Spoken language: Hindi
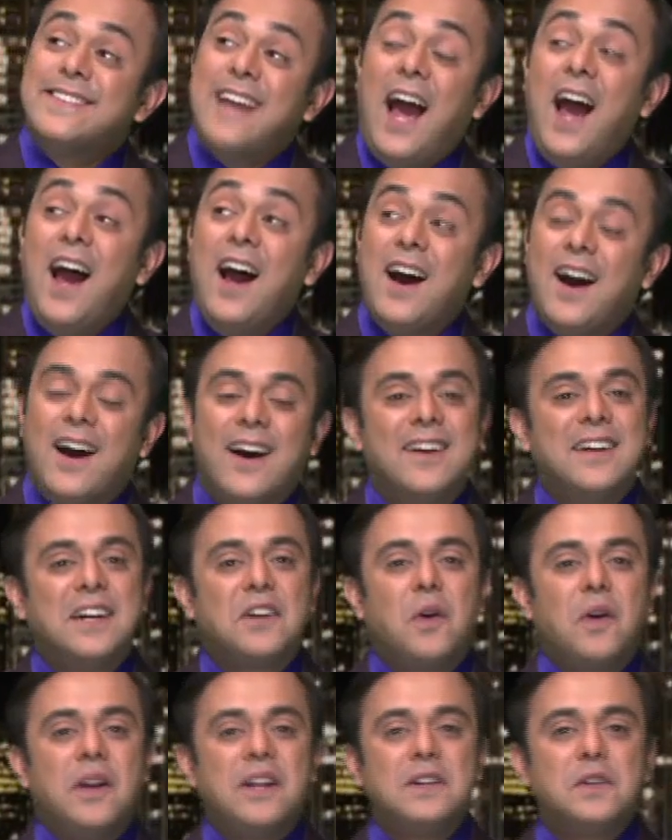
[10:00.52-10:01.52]
हा
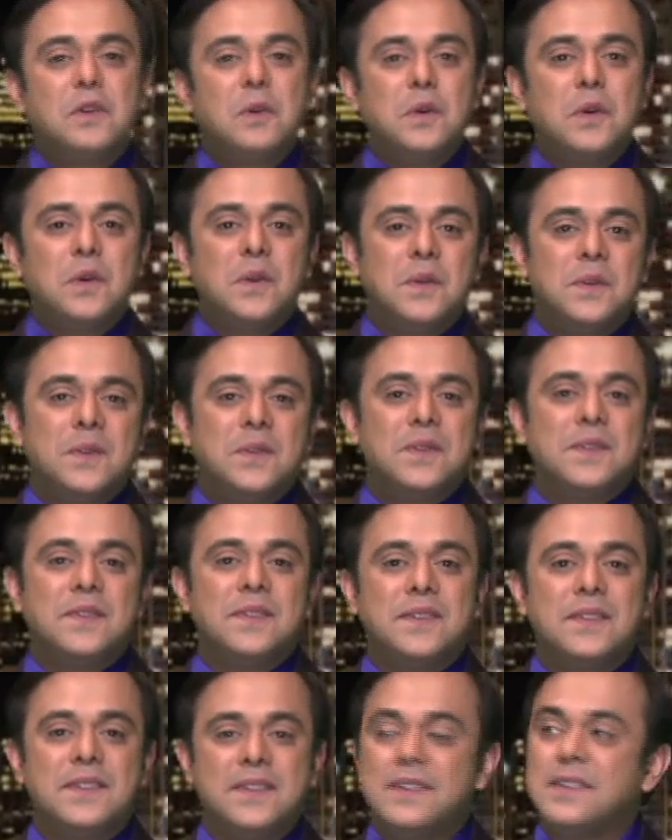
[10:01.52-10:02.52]
अकॉर्डिंग टू
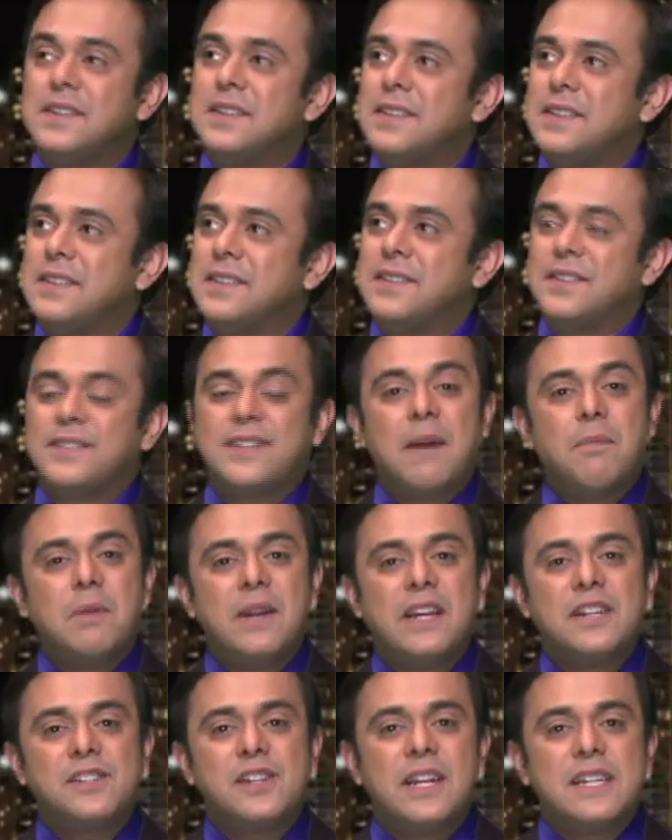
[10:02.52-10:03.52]
दिस
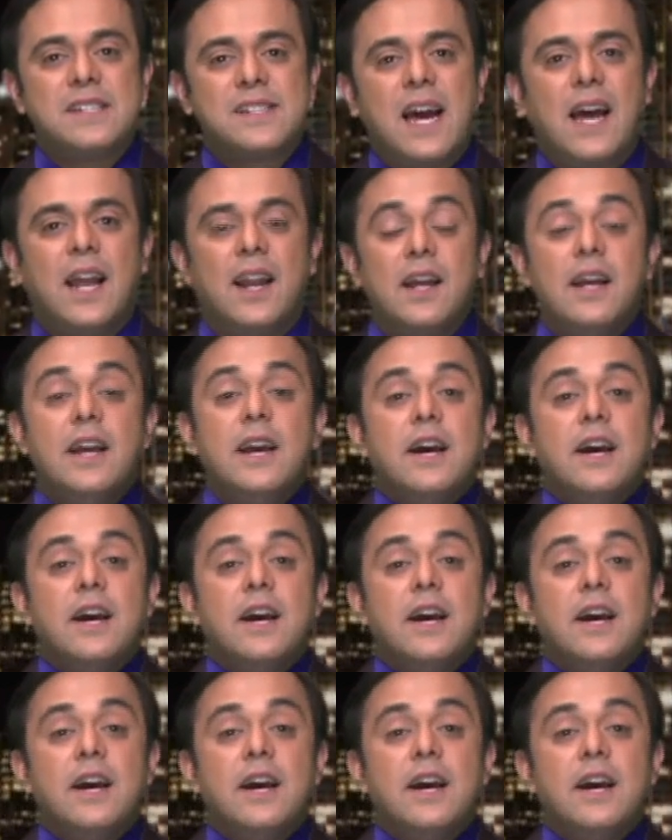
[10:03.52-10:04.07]
एप्लीकेशन इस साल